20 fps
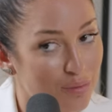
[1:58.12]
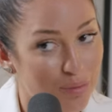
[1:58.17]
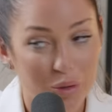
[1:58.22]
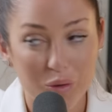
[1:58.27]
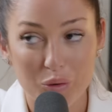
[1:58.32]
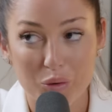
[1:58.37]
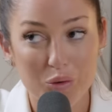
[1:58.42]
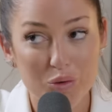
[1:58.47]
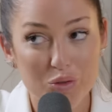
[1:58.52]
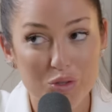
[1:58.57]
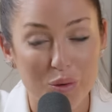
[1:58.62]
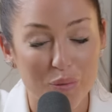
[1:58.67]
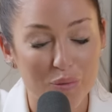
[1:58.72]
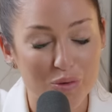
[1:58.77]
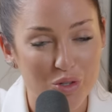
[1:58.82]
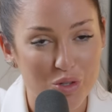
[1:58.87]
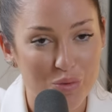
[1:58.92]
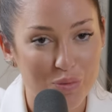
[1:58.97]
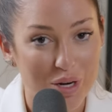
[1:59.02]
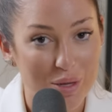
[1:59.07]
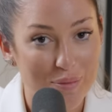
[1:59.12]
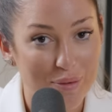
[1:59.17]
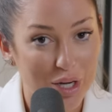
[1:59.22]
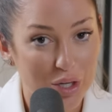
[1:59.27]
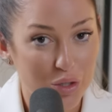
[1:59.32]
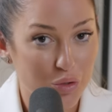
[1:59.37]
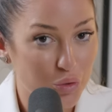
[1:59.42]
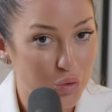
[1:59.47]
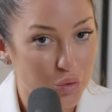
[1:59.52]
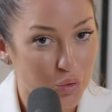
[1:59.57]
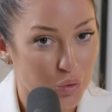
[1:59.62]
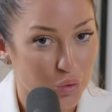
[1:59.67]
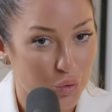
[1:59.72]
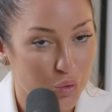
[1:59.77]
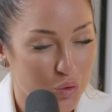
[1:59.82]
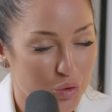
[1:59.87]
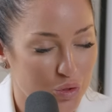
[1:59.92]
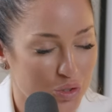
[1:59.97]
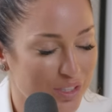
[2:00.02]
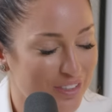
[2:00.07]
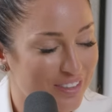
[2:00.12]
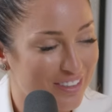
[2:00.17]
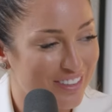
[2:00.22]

Que bom, somos Ainda... os primeiros. É verdade,